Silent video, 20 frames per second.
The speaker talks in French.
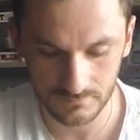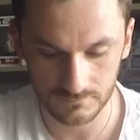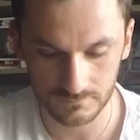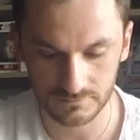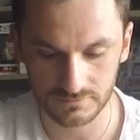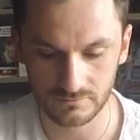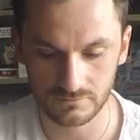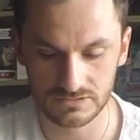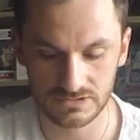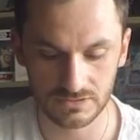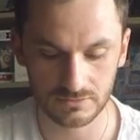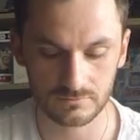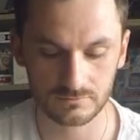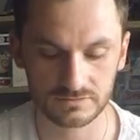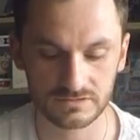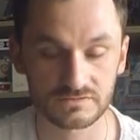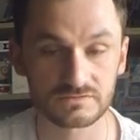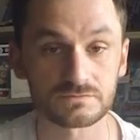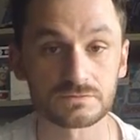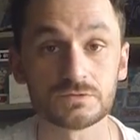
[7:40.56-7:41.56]
Donc ça veut dire qu'en
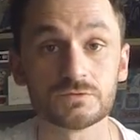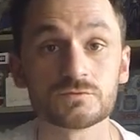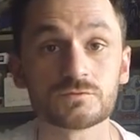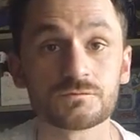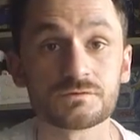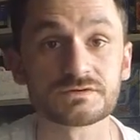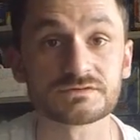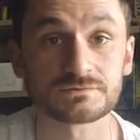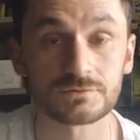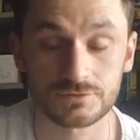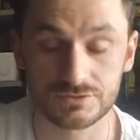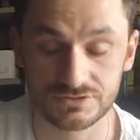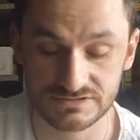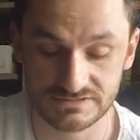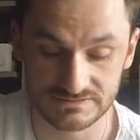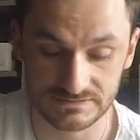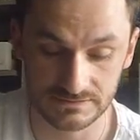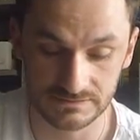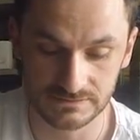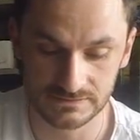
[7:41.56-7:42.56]
15 minutes, on va se torcher
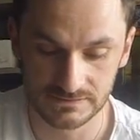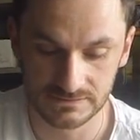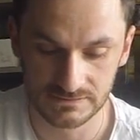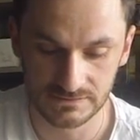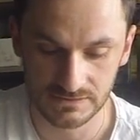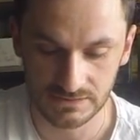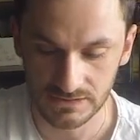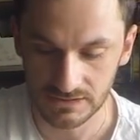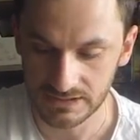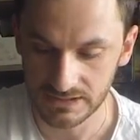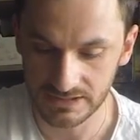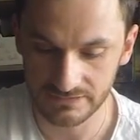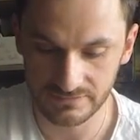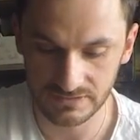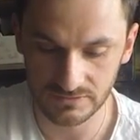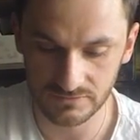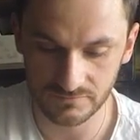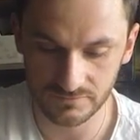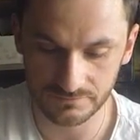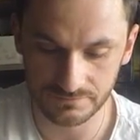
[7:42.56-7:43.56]
ça.
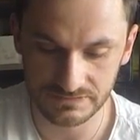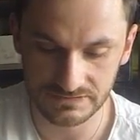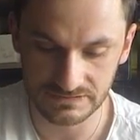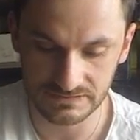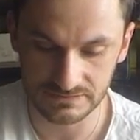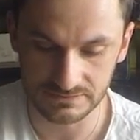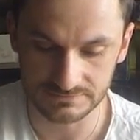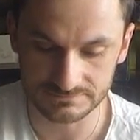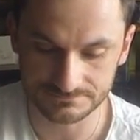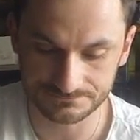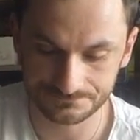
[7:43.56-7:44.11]
Réveil de vampire.